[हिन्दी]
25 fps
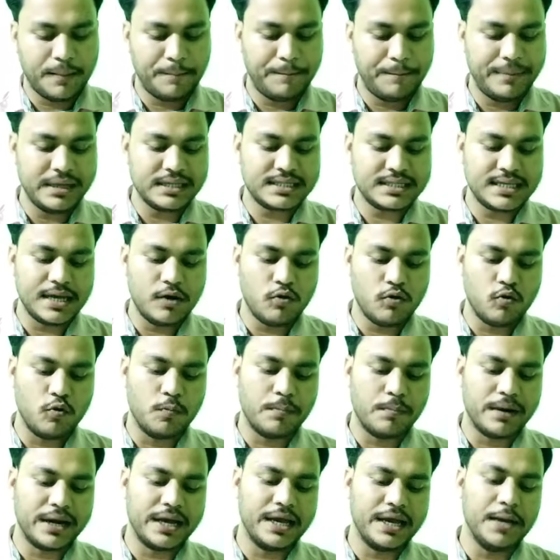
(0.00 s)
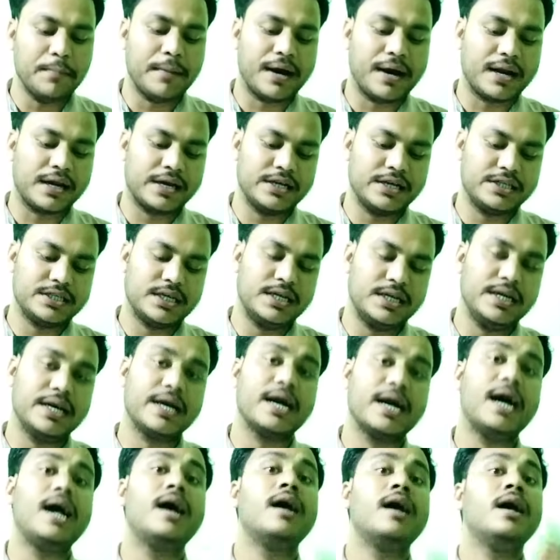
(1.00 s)
नब्बे से ऊपर ही मान के
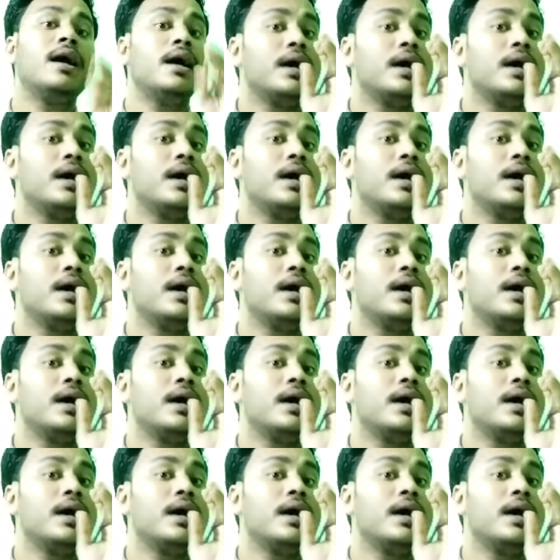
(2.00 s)
चलिएगा